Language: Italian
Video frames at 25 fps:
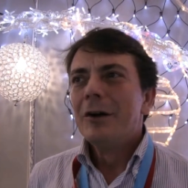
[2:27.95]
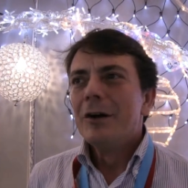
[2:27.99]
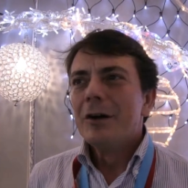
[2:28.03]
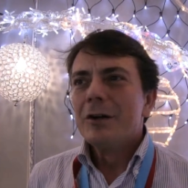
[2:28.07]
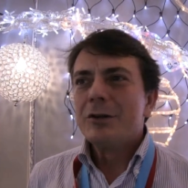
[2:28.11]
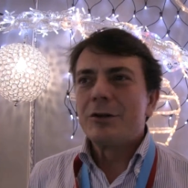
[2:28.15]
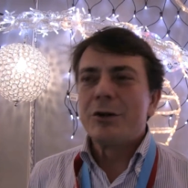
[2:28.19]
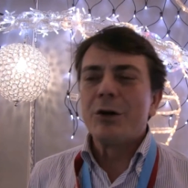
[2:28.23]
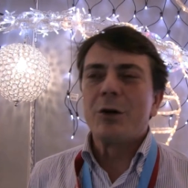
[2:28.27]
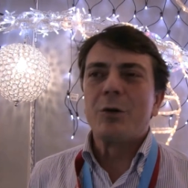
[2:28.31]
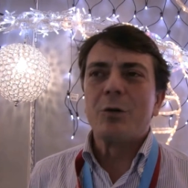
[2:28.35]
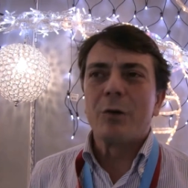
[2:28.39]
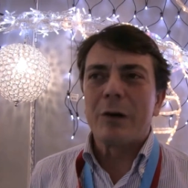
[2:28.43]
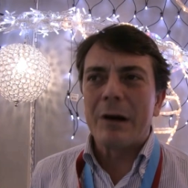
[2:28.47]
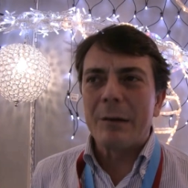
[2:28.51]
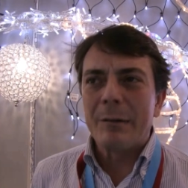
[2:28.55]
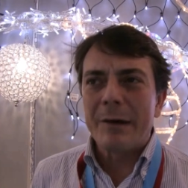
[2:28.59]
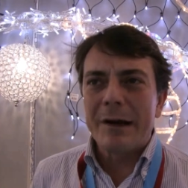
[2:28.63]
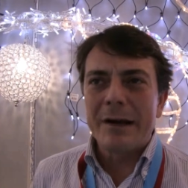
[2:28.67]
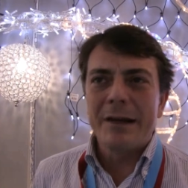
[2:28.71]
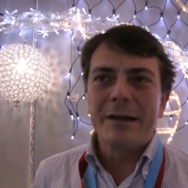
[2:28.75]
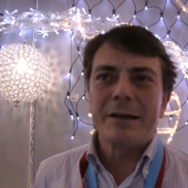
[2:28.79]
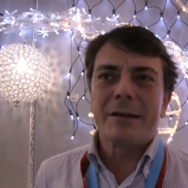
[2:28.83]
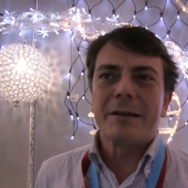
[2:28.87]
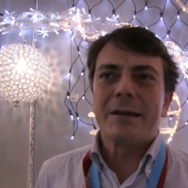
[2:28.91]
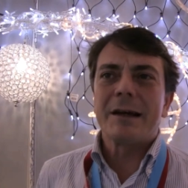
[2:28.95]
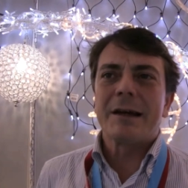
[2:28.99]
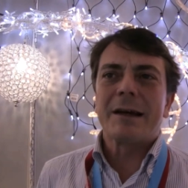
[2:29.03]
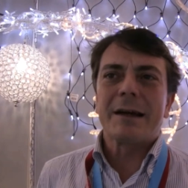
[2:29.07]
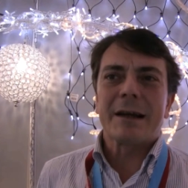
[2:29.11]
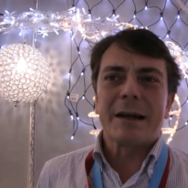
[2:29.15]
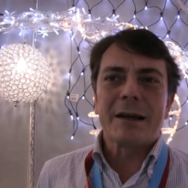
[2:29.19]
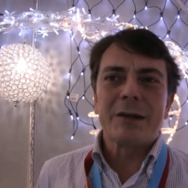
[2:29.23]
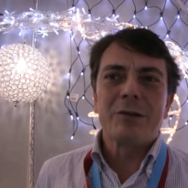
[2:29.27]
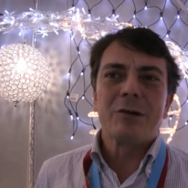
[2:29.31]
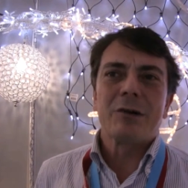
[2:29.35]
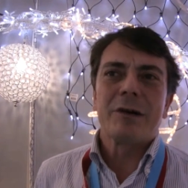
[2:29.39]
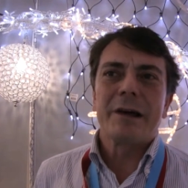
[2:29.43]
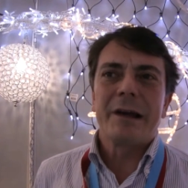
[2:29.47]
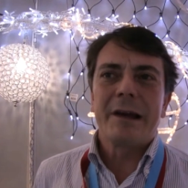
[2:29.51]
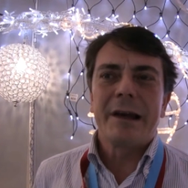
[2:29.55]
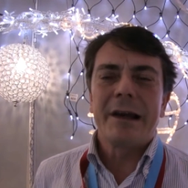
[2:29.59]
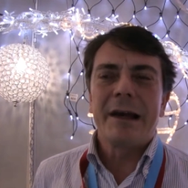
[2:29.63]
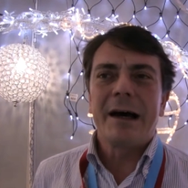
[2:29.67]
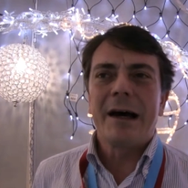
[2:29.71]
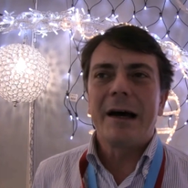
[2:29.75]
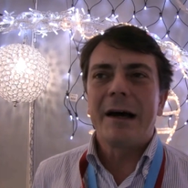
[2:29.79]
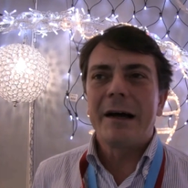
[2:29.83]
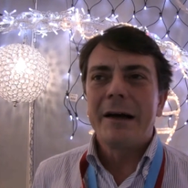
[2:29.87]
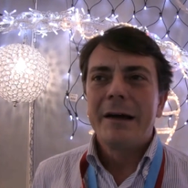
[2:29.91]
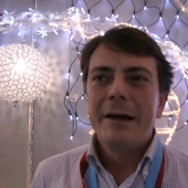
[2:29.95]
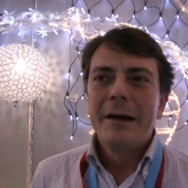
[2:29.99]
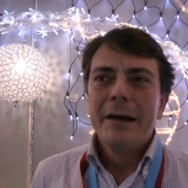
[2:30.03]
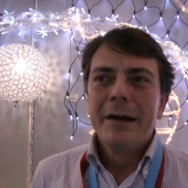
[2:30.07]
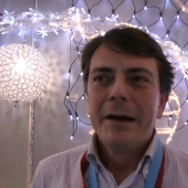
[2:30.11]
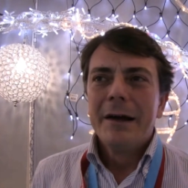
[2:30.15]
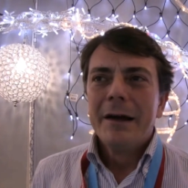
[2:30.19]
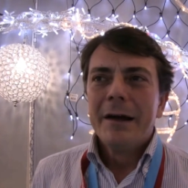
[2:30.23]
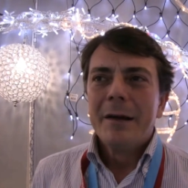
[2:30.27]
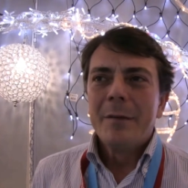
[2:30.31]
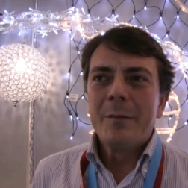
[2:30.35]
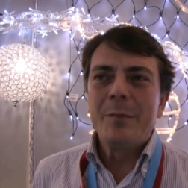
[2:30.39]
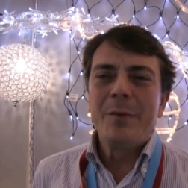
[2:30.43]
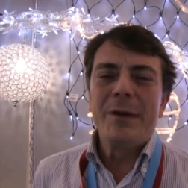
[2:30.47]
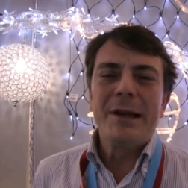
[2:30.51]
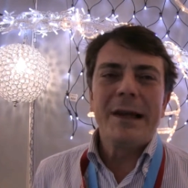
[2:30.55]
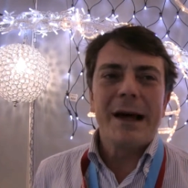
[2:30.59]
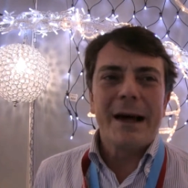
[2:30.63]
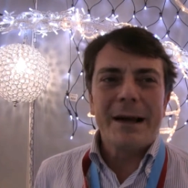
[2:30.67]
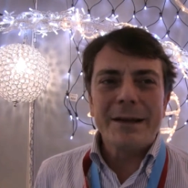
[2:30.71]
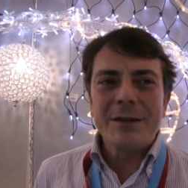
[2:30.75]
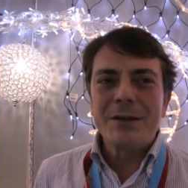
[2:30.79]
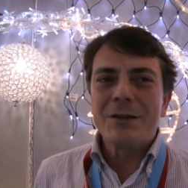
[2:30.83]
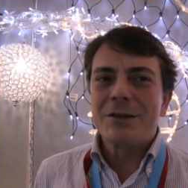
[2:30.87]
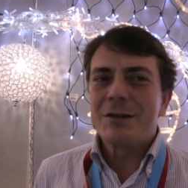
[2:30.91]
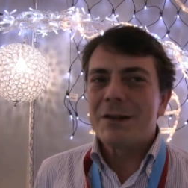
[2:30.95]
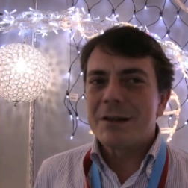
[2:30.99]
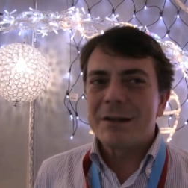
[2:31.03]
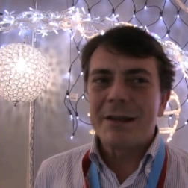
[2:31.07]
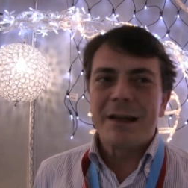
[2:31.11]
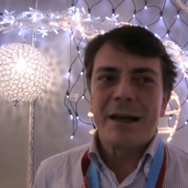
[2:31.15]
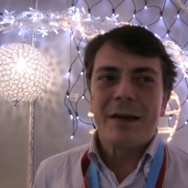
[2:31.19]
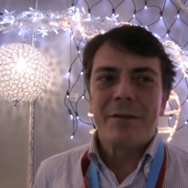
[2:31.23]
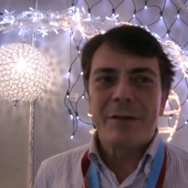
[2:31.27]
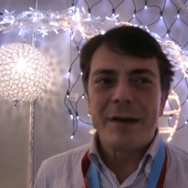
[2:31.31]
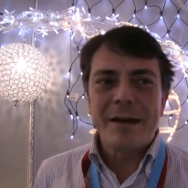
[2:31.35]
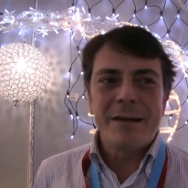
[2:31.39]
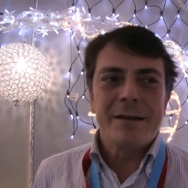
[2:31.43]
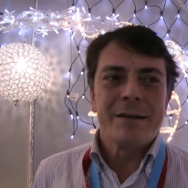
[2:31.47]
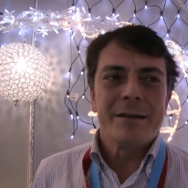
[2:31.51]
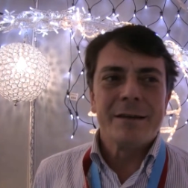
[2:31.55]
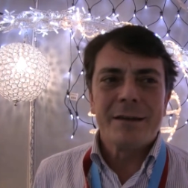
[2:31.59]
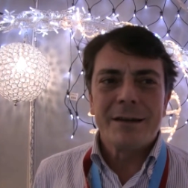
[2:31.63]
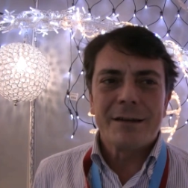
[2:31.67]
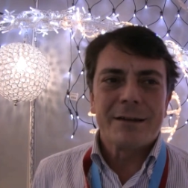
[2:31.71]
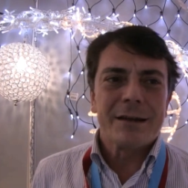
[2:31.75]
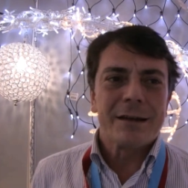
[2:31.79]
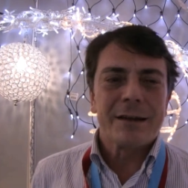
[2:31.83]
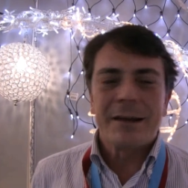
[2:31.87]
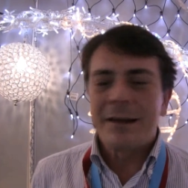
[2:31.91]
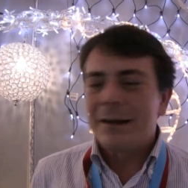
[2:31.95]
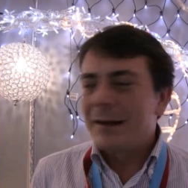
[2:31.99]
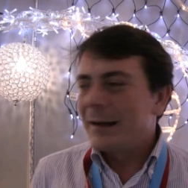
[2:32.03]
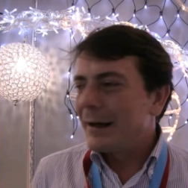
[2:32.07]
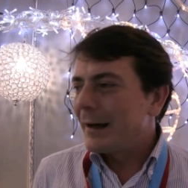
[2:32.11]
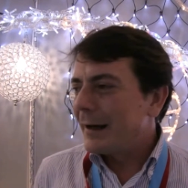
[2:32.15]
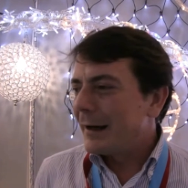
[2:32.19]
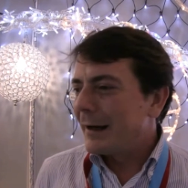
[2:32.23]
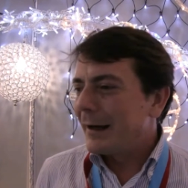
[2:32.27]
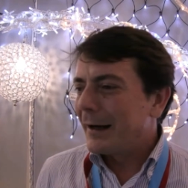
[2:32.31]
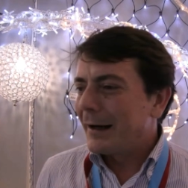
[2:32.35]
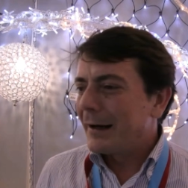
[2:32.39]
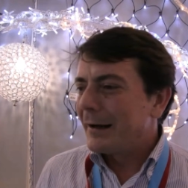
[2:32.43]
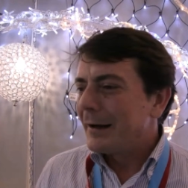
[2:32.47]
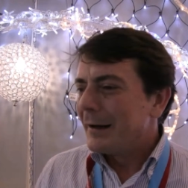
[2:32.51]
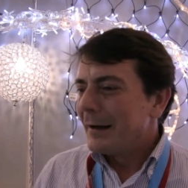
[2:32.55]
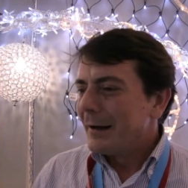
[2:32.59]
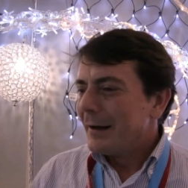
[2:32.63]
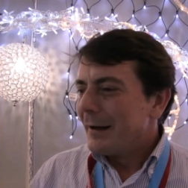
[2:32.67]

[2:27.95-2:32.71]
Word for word: Sicuramente credo che la bilancia della vendita della,